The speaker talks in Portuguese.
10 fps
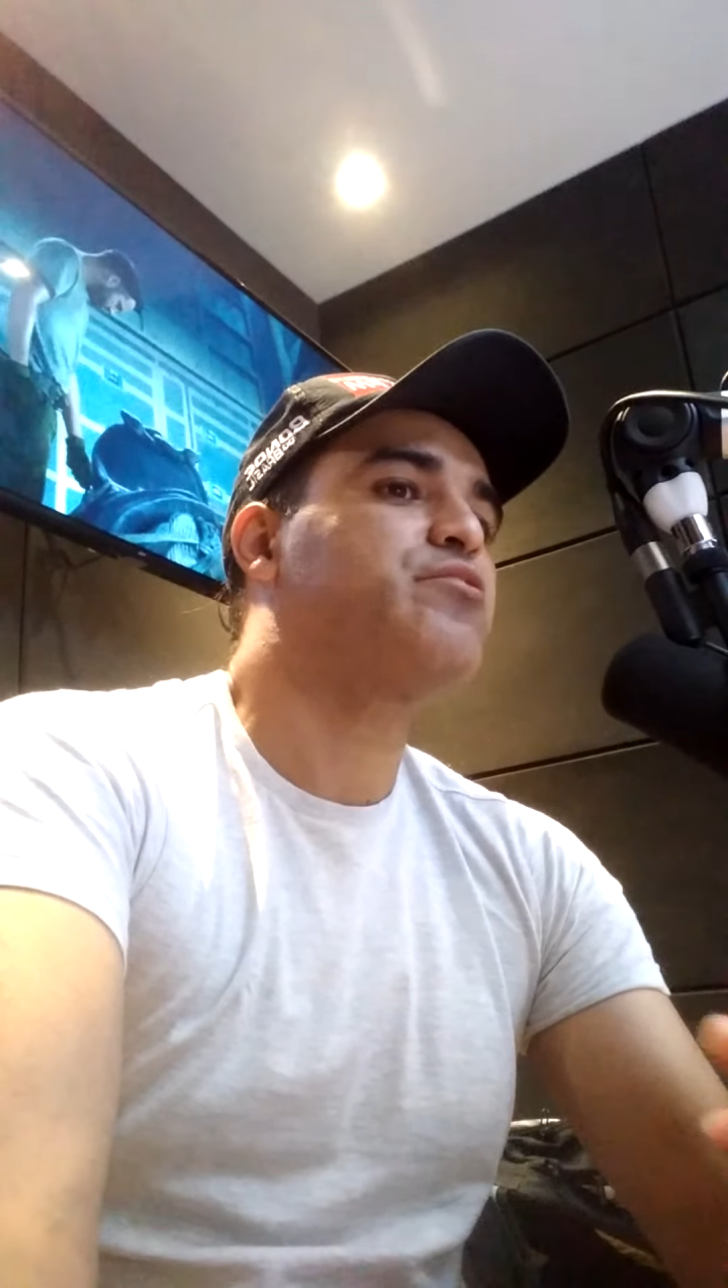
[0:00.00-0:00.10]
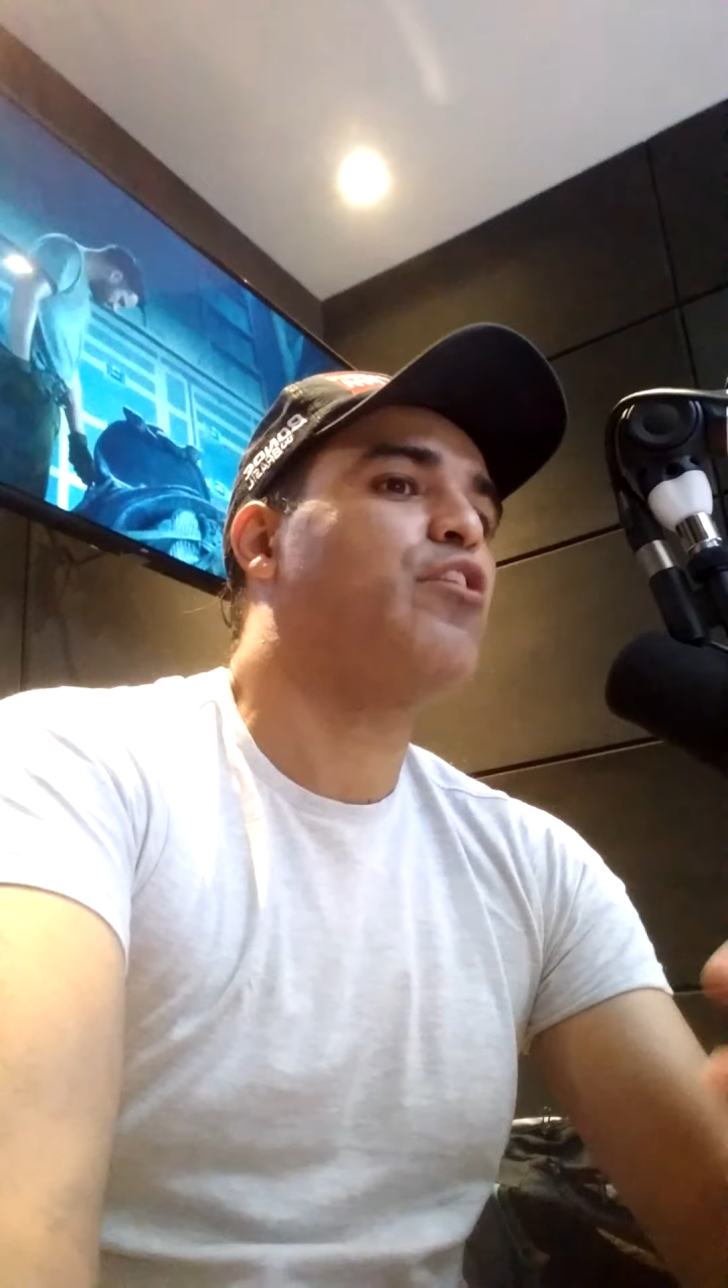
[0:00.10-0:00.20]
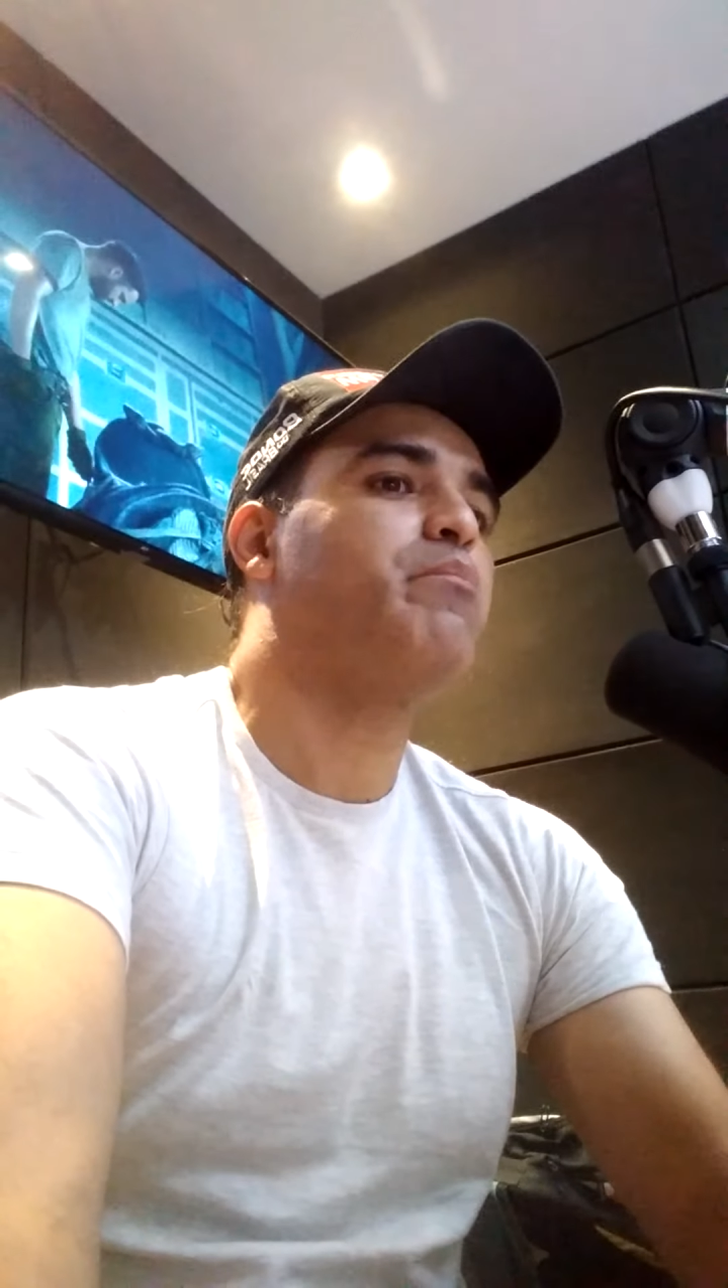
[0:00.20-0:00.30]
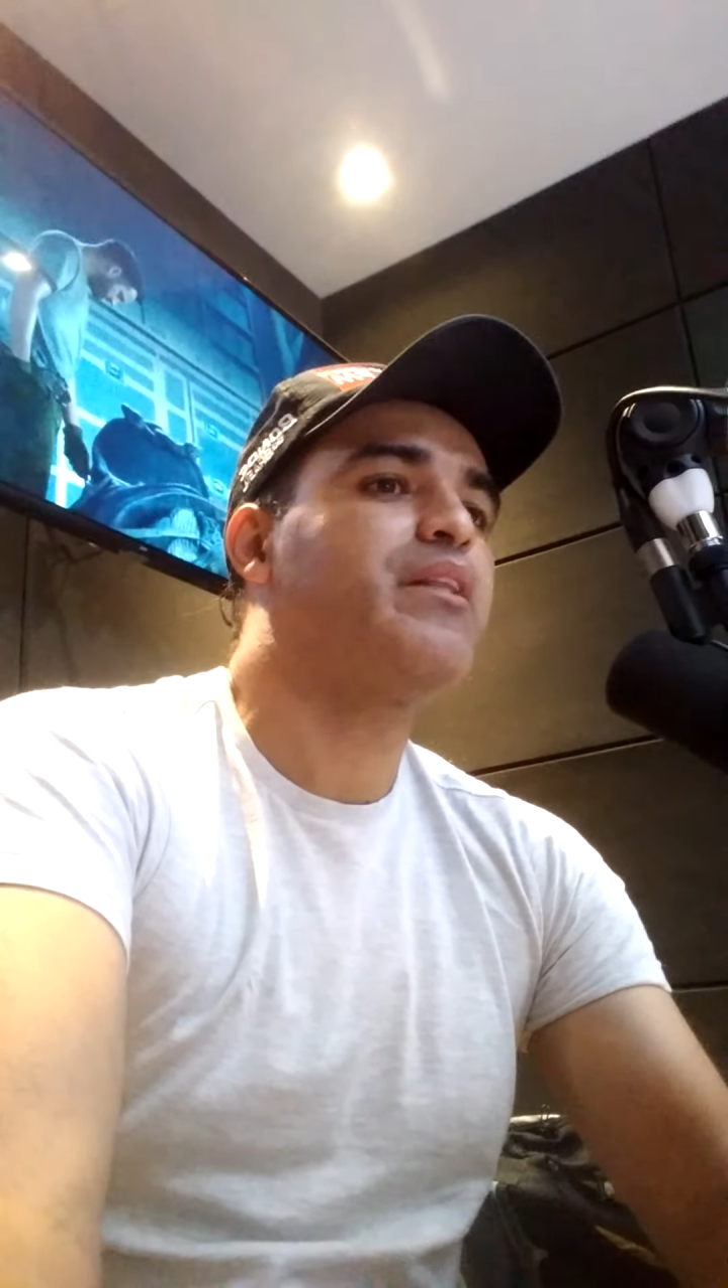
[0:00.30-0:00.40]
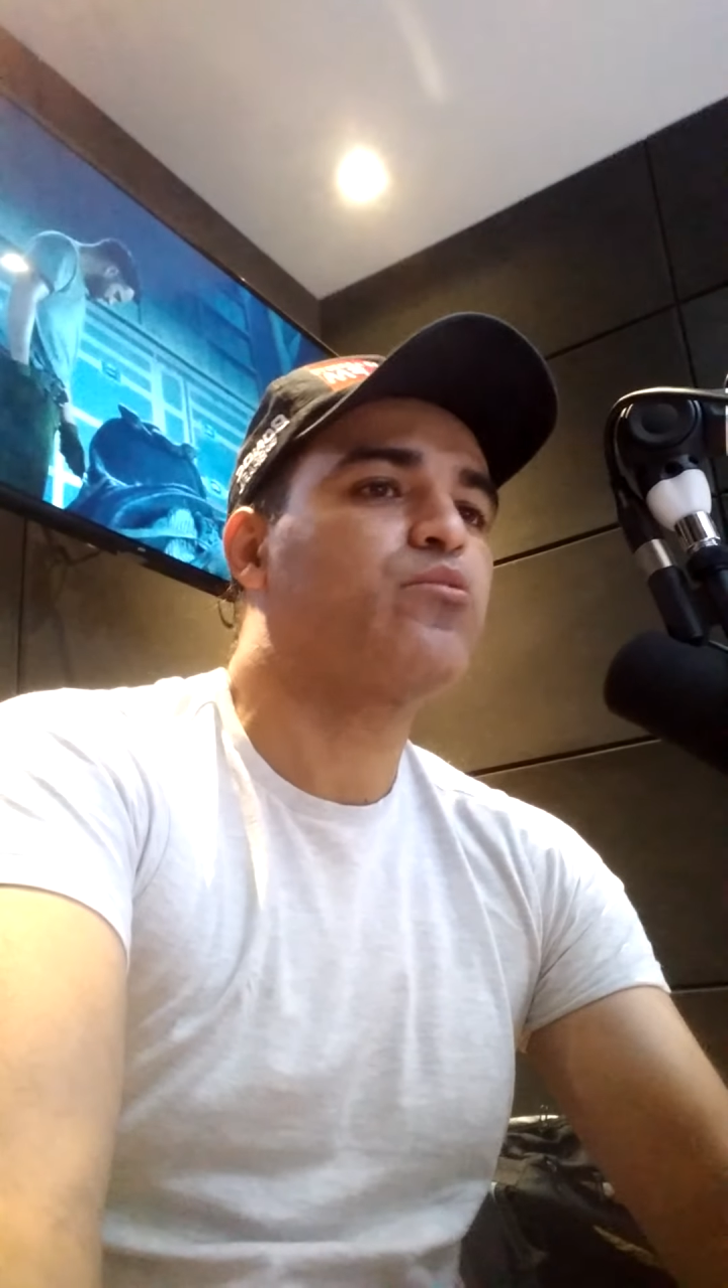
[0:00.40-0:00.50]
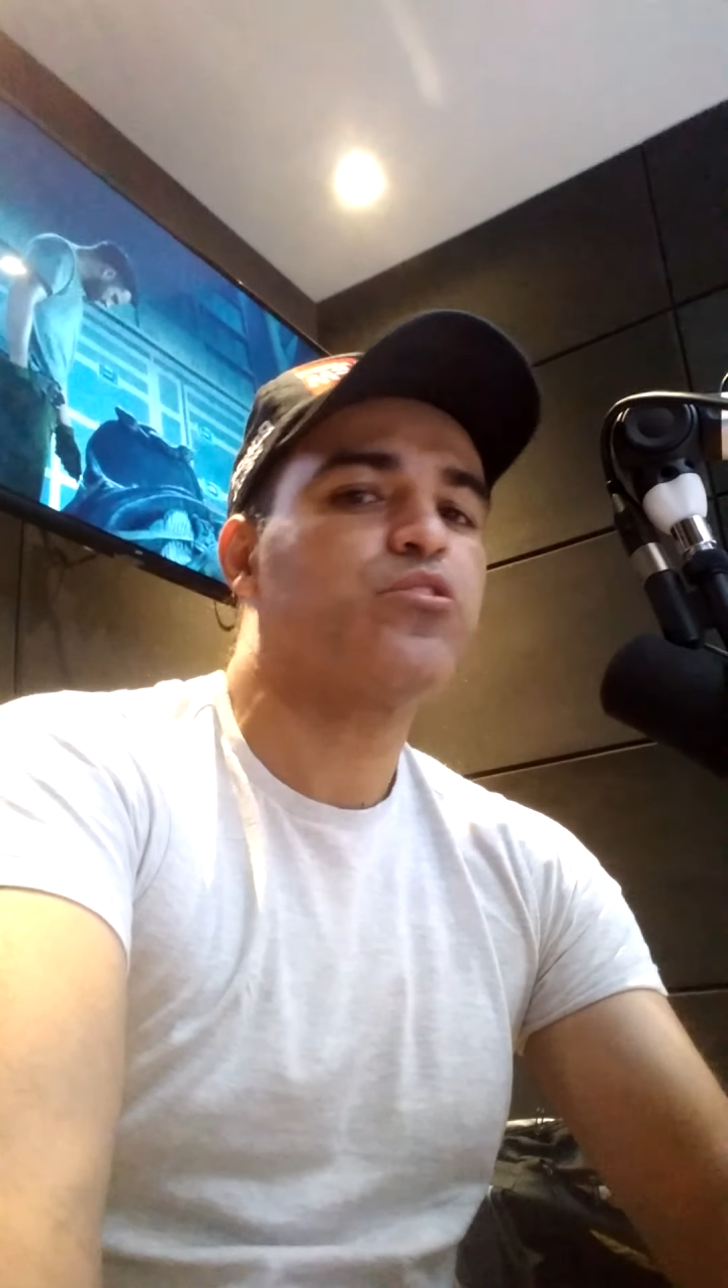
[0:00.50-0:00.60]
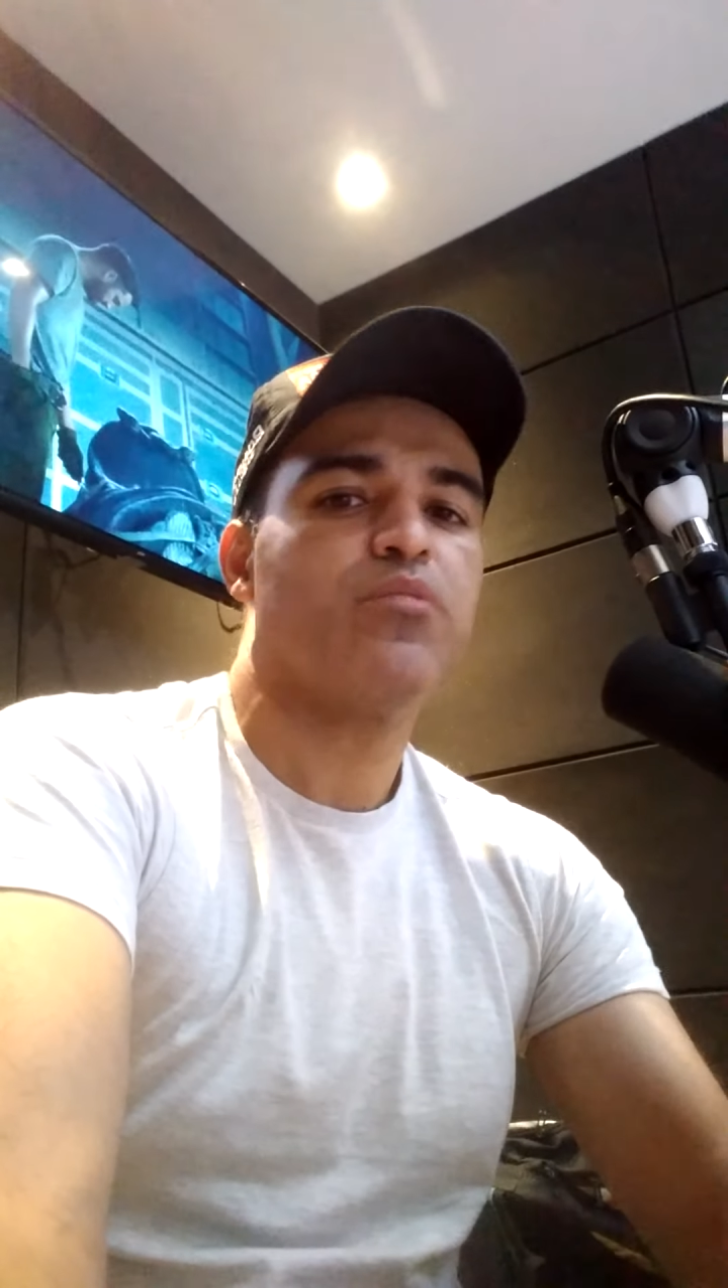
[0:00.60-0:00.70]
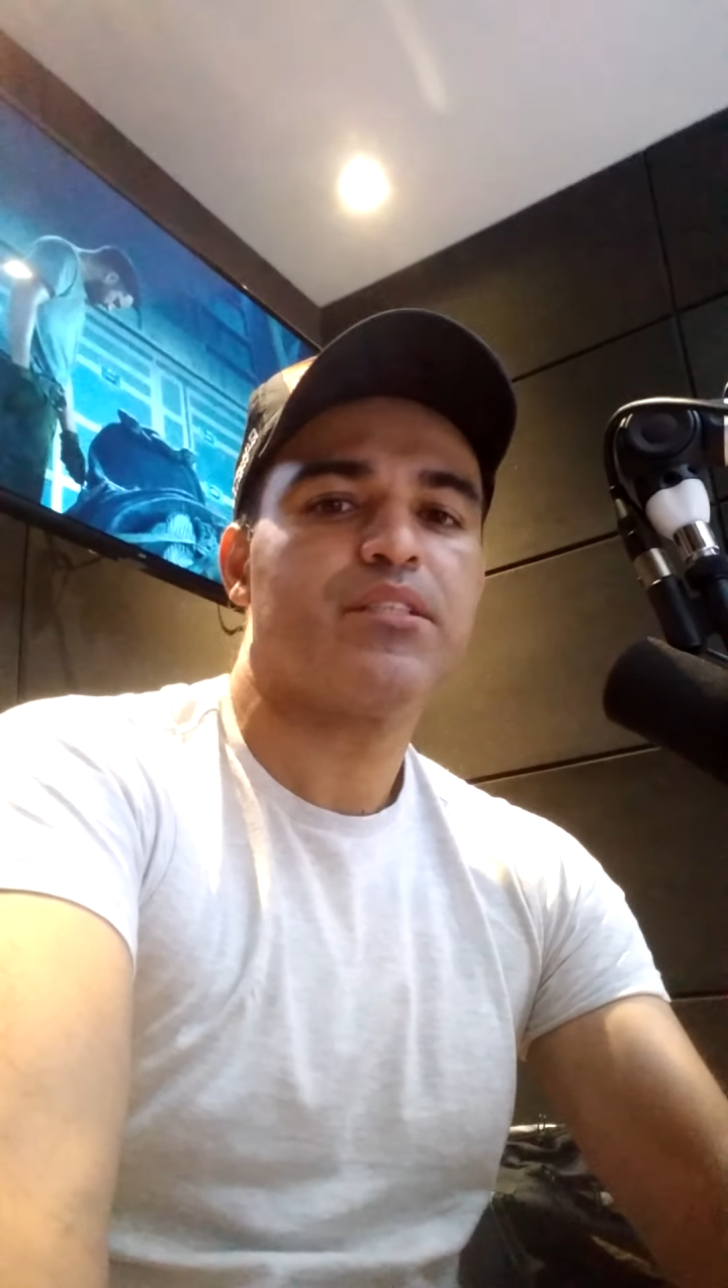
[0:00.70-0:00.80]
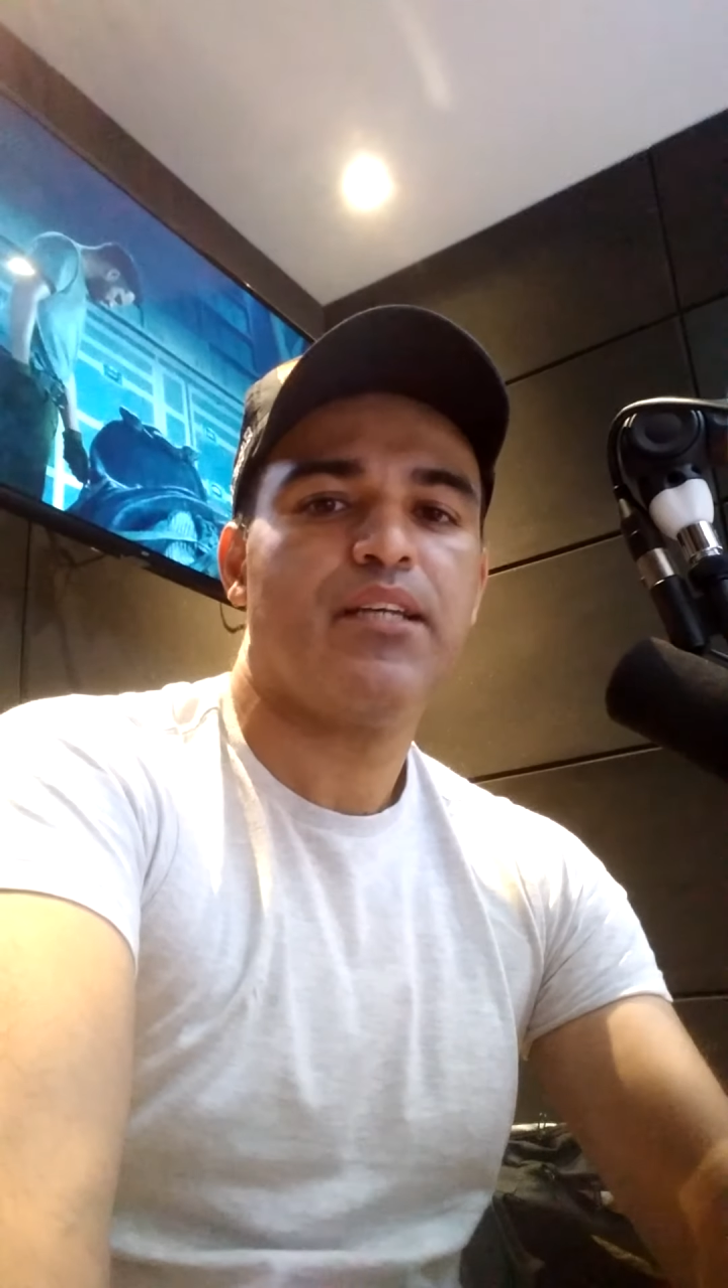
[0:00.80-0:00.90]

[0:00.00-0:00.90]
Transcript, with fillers: somente com suas